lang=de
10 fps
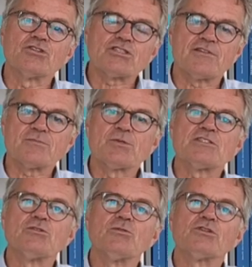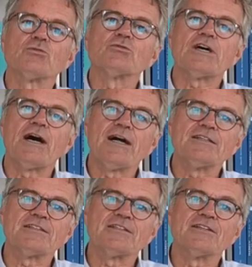Wirtschaftsbeziehungen
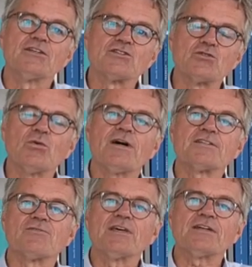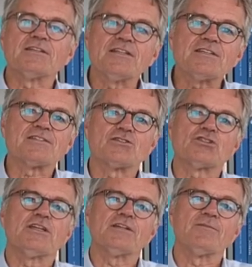unterhalten, so als wäre nichts
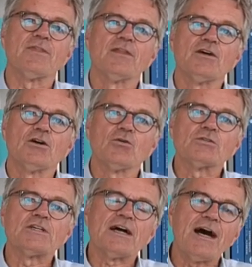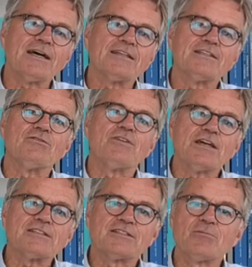geschehen. Und gerade die
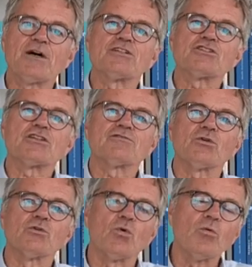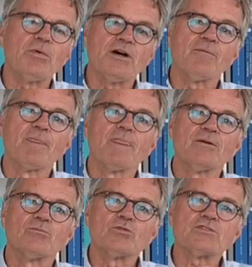Wertegemeinschaft Europa
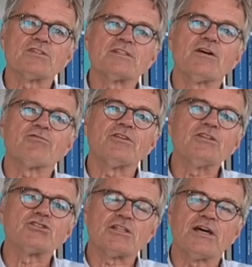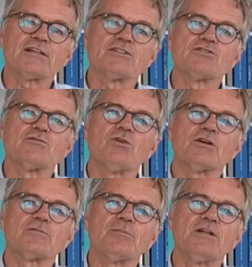muss sich da viel stärker zu
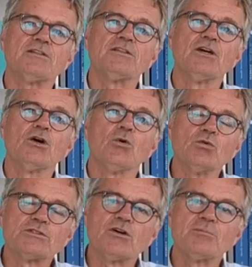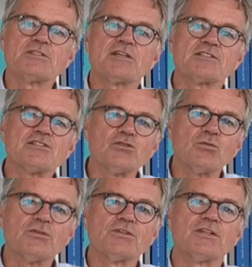Wort melden und auch mit
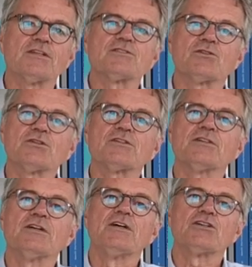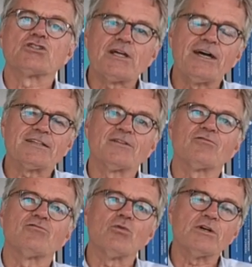Sanktionen gegen solche Staaten
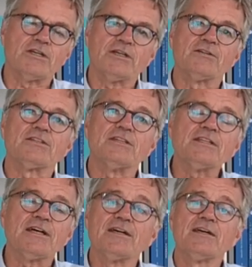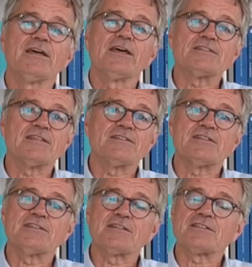vorgehen. China
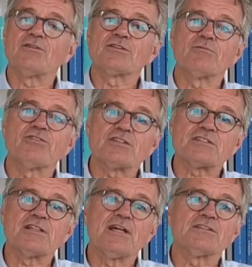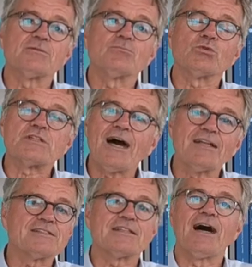exerziert das auf dem Festland in
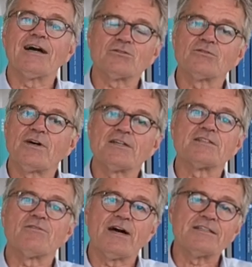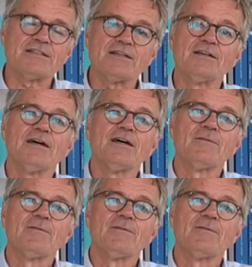brutalster Art und Weise weiter.